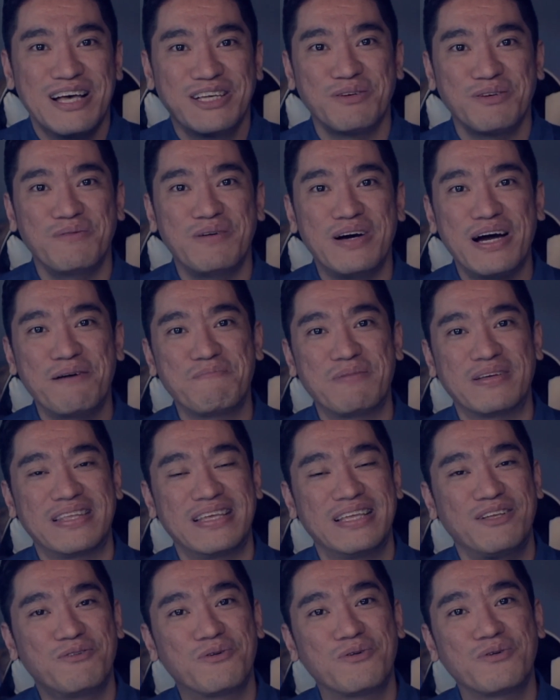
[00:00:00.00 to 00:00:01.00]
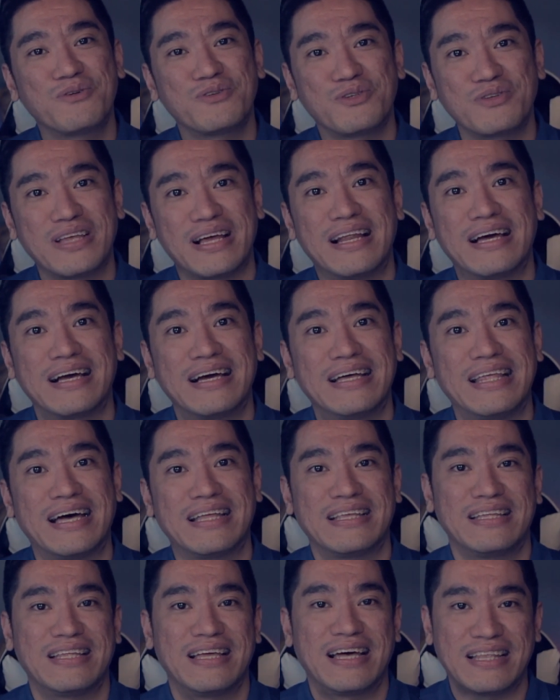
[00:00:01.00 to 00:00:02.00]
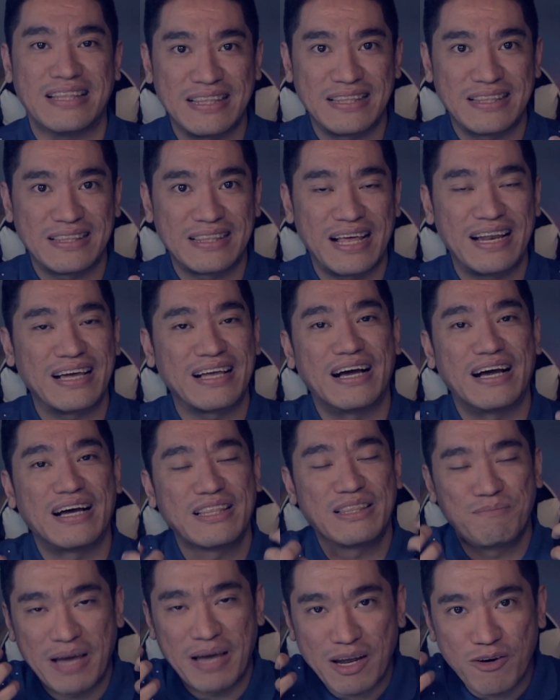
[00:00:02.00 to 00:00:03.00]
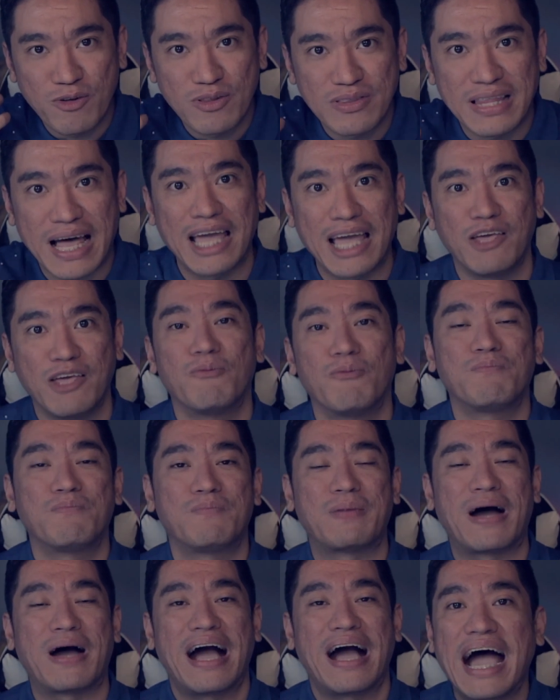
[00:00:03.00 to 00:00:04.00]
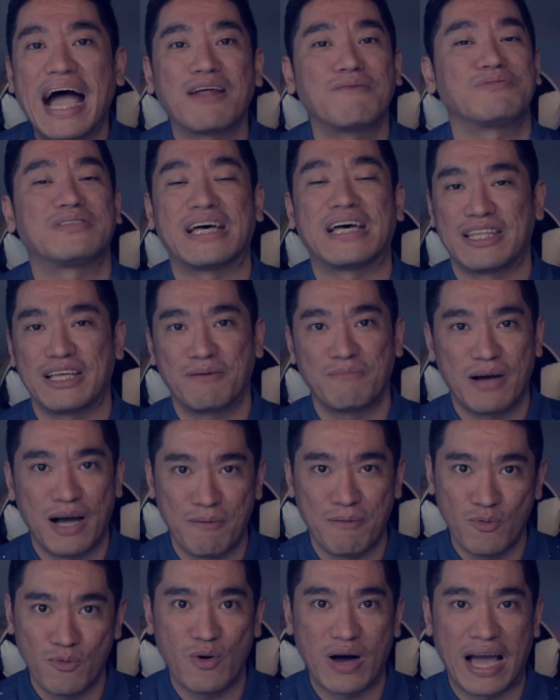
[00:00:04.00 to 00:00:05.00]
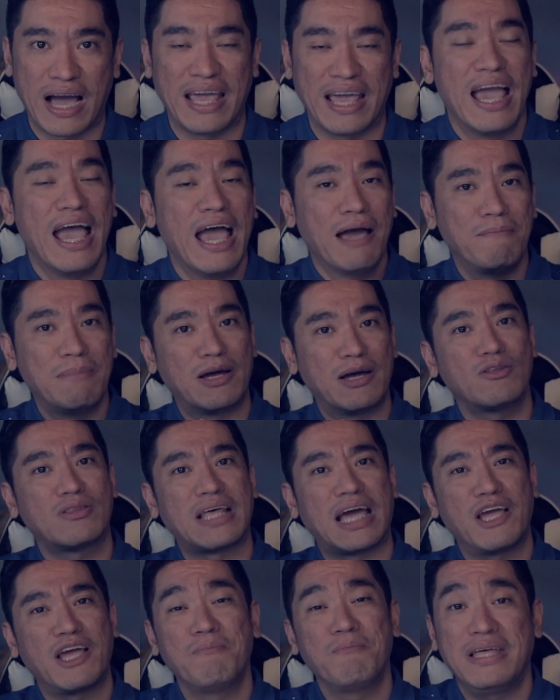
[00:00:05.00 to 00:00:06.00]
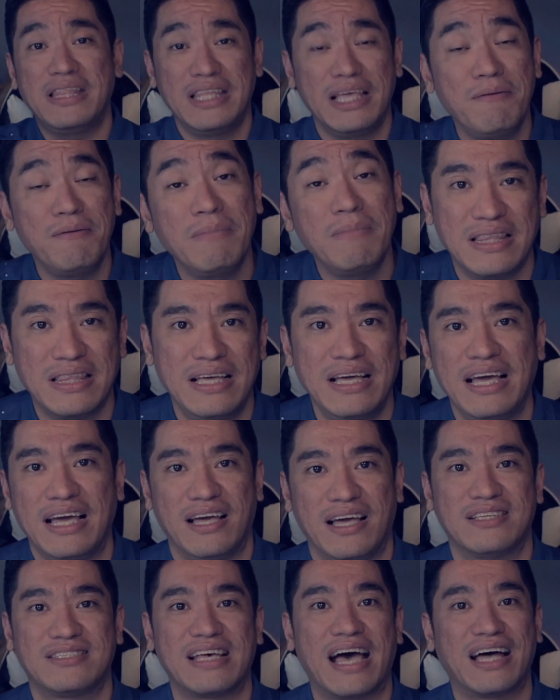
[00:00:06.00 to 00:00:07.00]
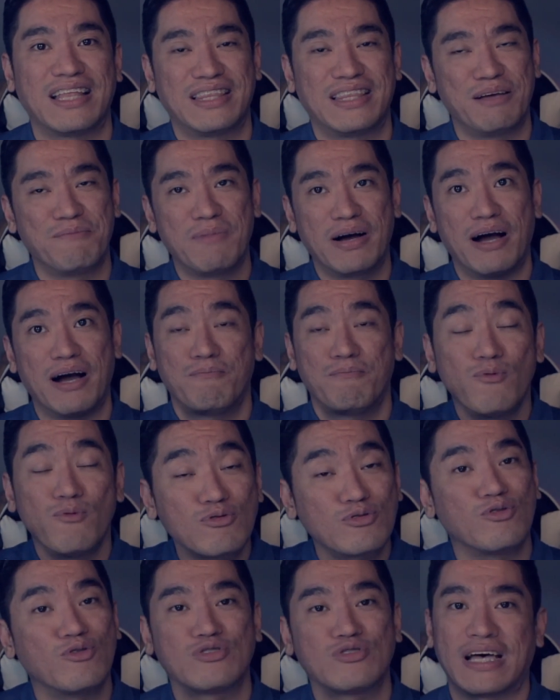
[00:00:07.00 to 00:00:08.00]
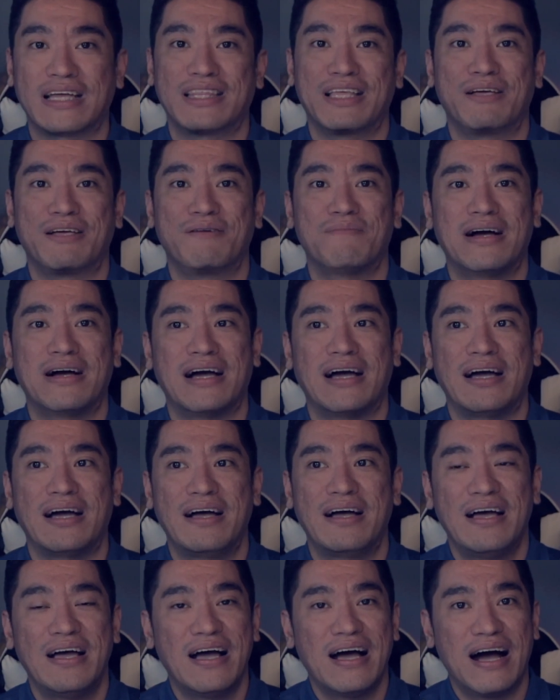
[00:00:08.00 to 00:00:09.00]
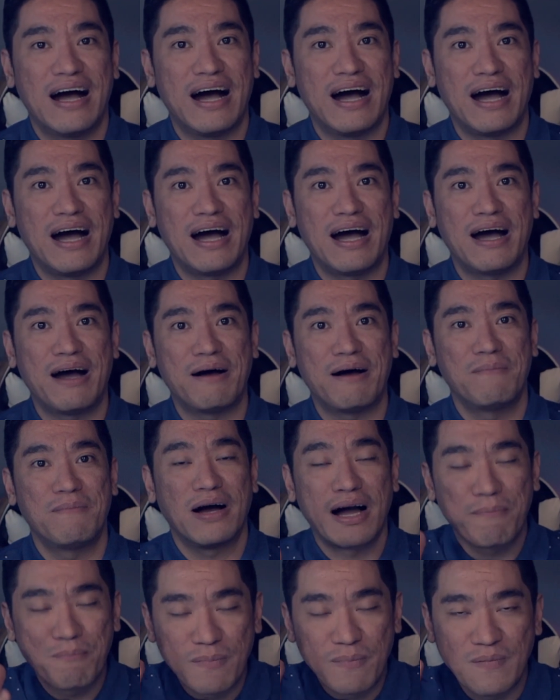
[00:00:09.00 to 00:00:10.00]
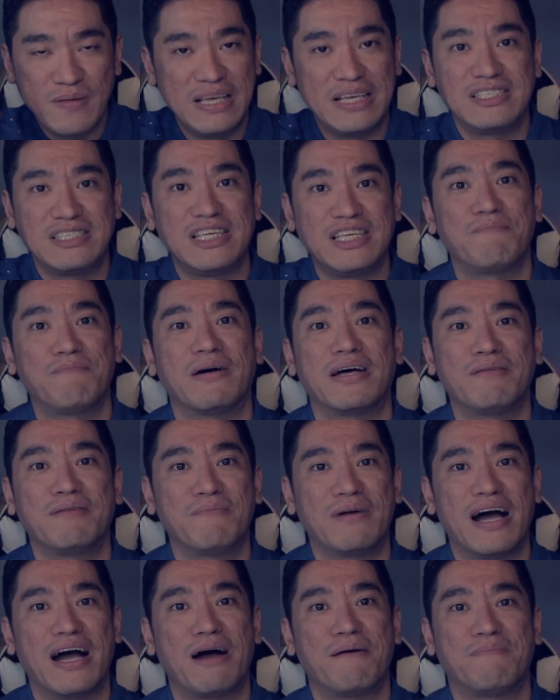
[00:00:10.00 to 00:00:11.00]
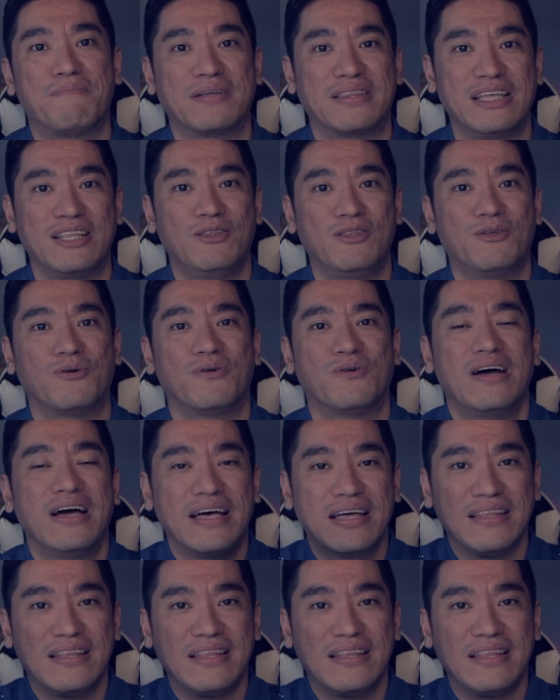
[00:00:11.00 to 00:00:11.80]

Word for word: So mga kapatid, kung gusto talaga natin at talagang meron tayong pangarap sa ating mga buhay, meron tayong minimithi sa ating mga puso, sa ating mga uh, mga isipan mga kapatid, no?